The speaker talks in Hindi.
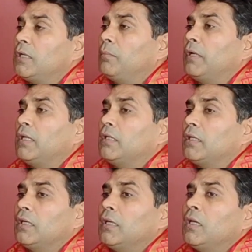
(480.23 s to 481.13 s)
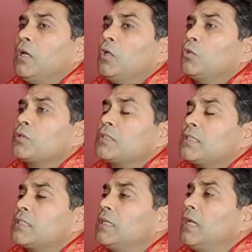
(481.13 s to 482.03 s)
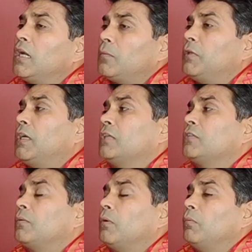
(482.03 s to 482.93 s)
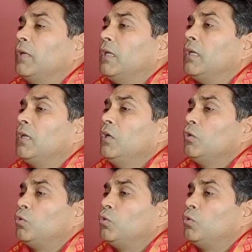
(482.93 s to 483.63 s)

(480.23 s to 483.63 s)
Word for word: सी बने थे तो सिक्सटी विधानसभाओं में